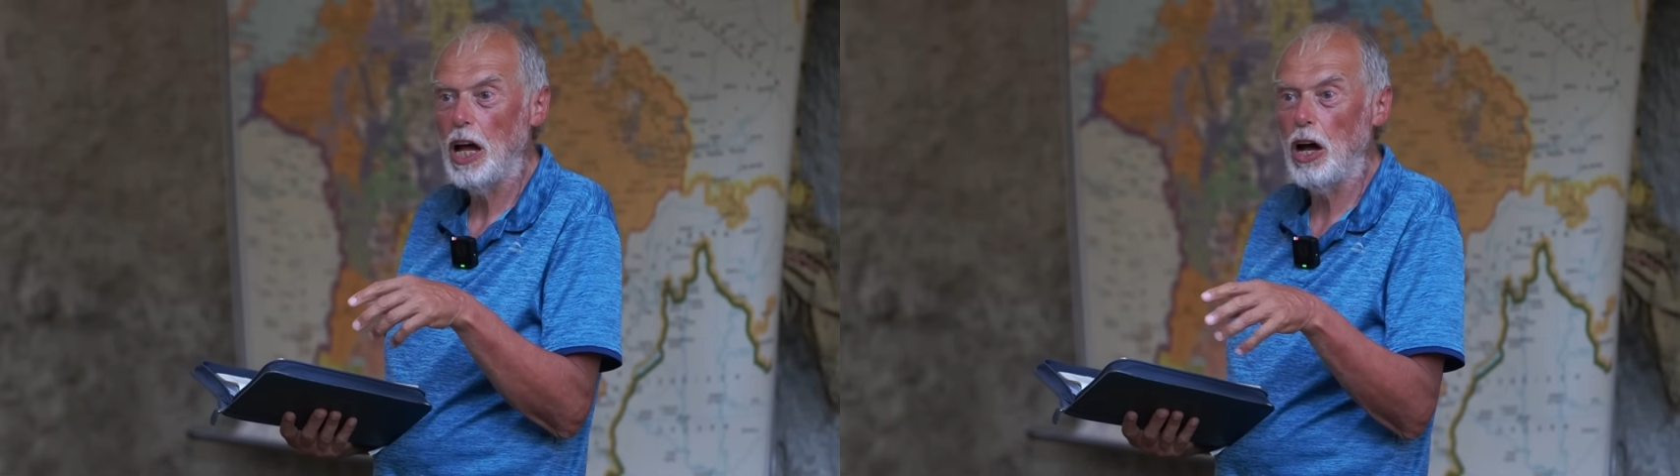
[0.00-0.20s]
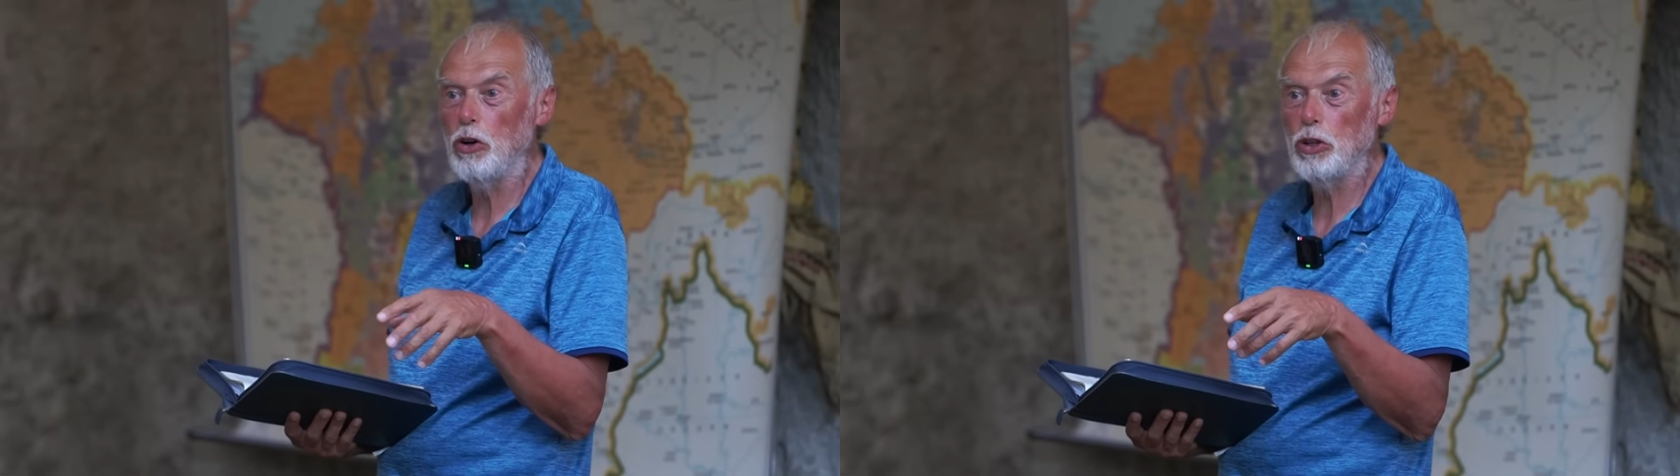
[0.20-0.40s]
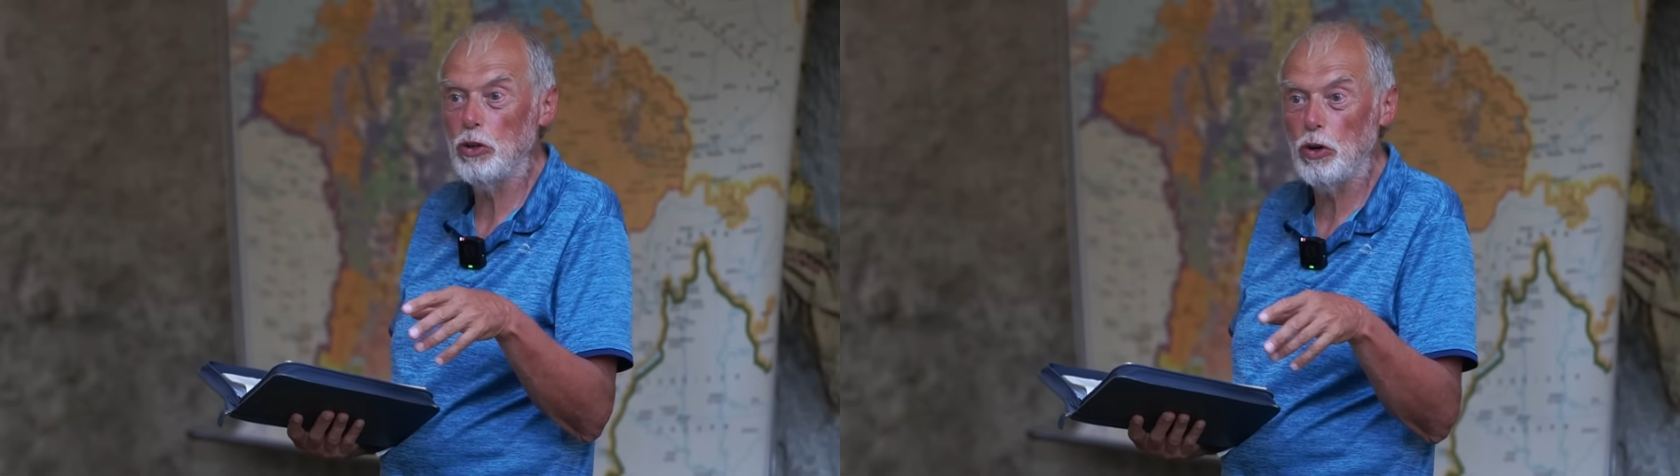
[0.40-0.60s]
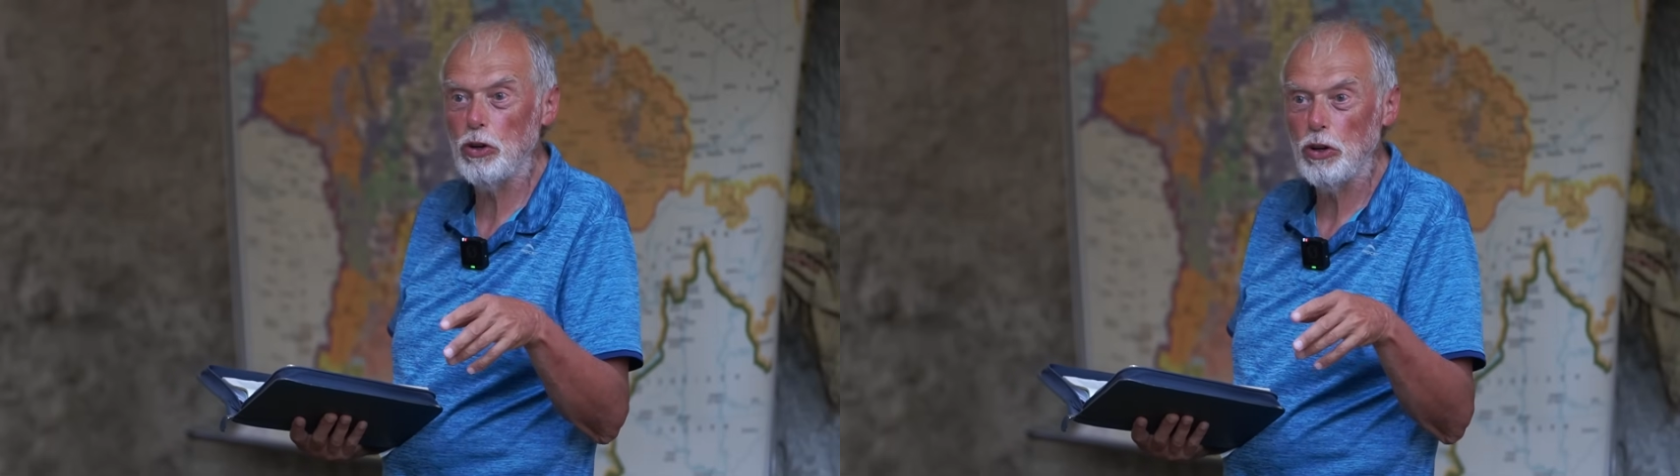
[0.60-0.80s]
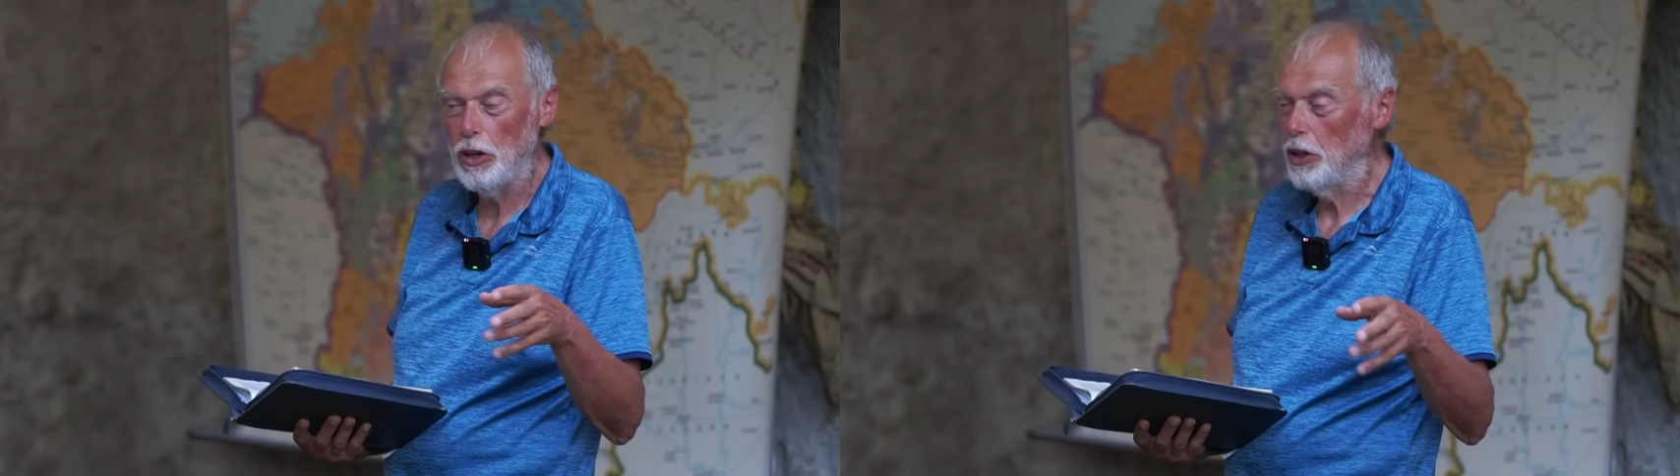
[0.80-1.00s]
auch
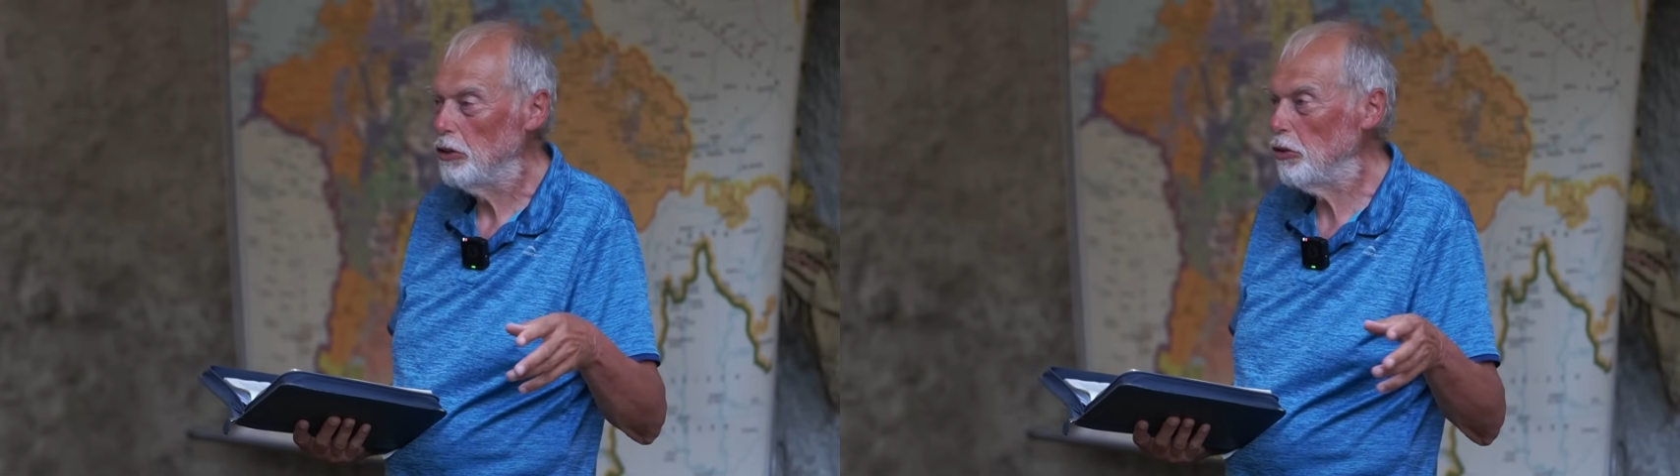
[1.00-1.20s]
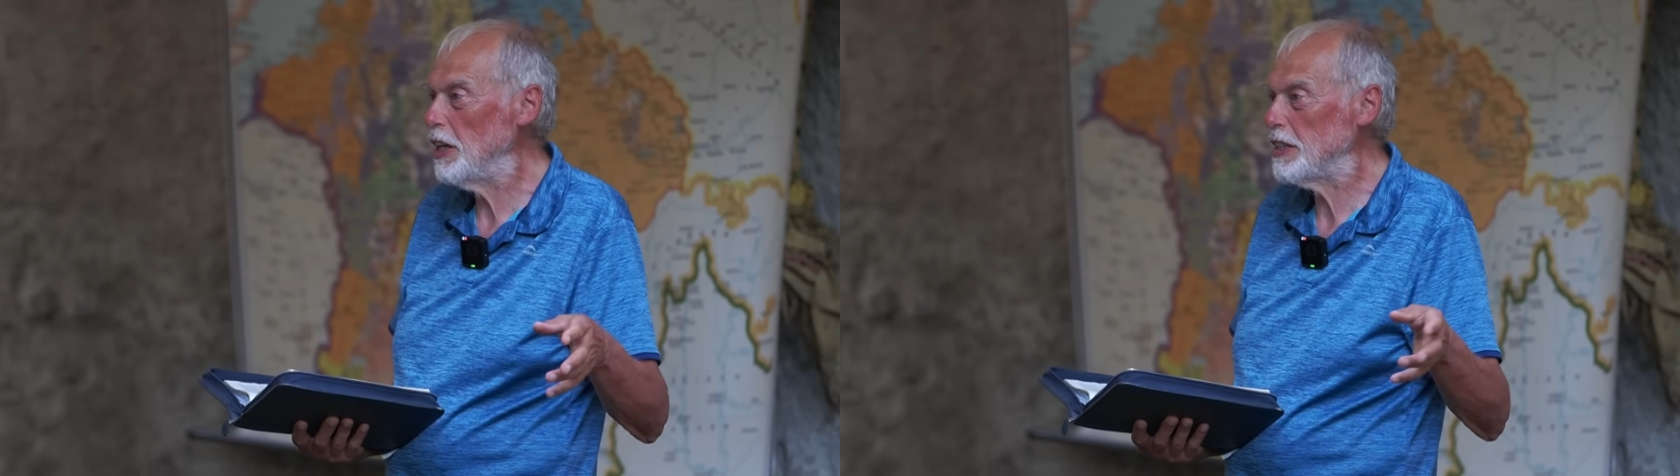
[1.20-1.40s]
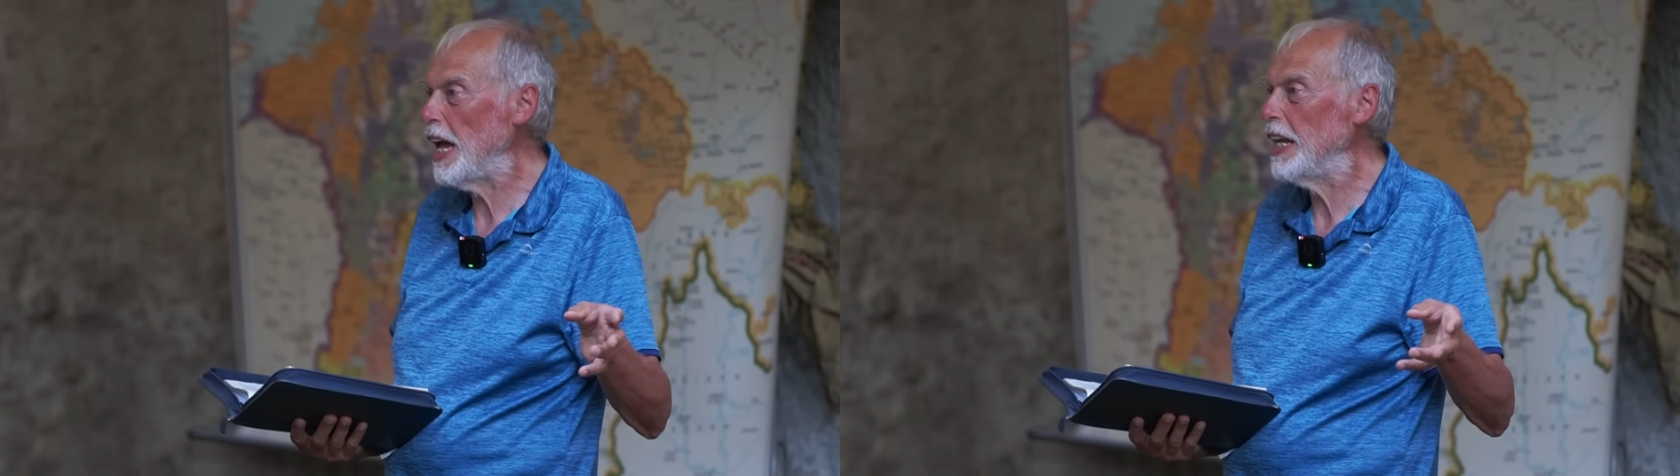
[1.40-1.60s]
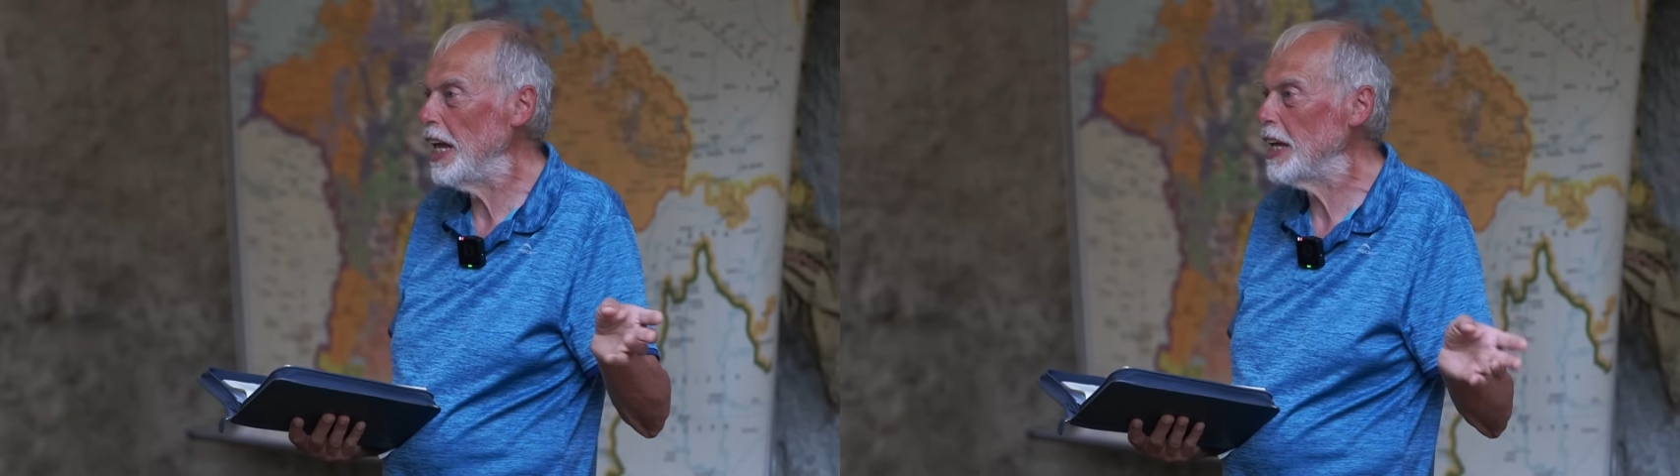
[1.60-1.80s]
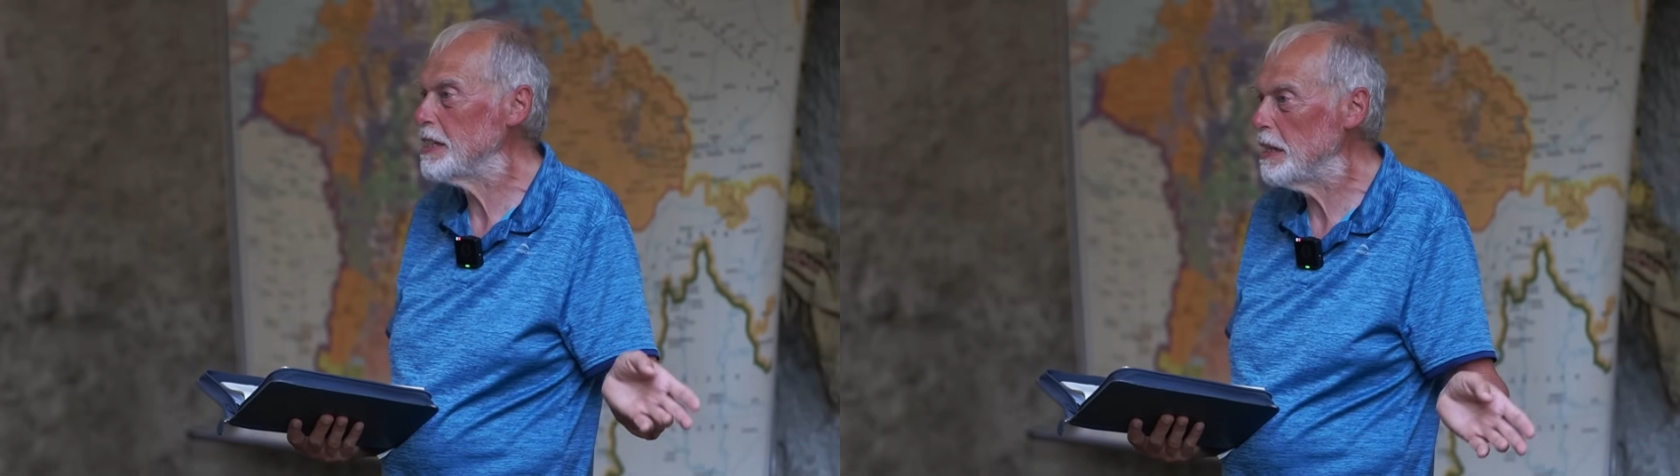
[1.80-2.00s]
noch so als
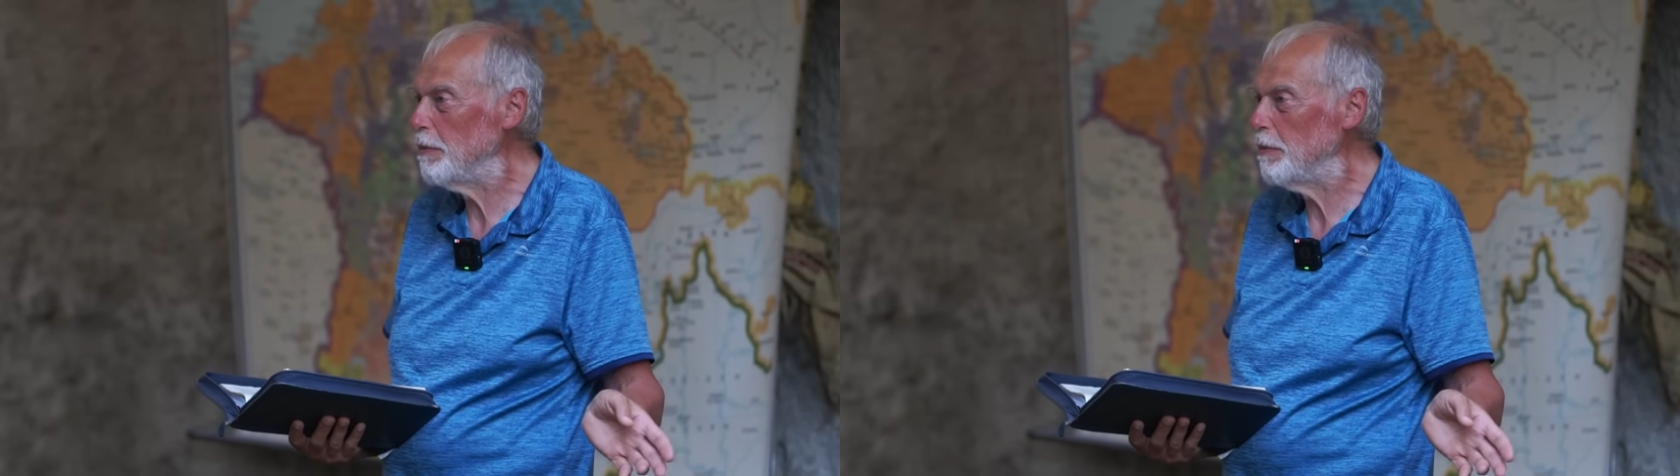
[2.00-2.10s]
Anhängsel